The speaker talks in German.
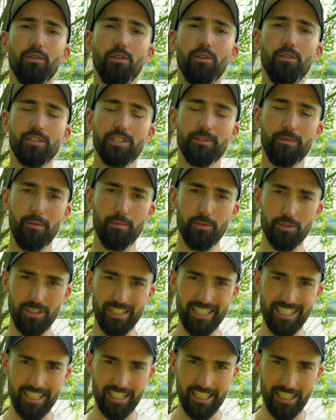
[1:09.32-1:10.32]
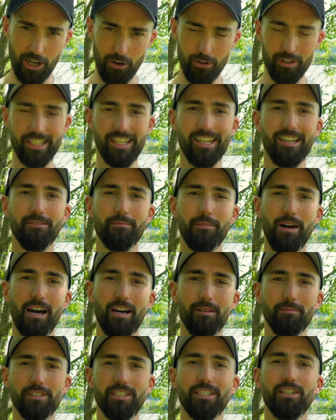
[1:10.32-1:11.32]
Und zwar musst du dir da genau Gedanken
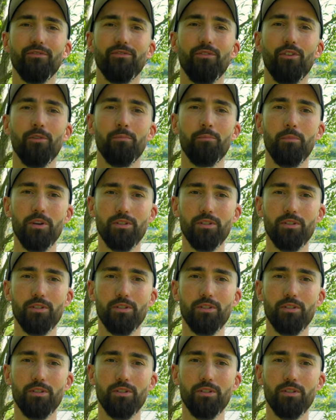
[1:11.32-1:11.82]
machen im Sinne von,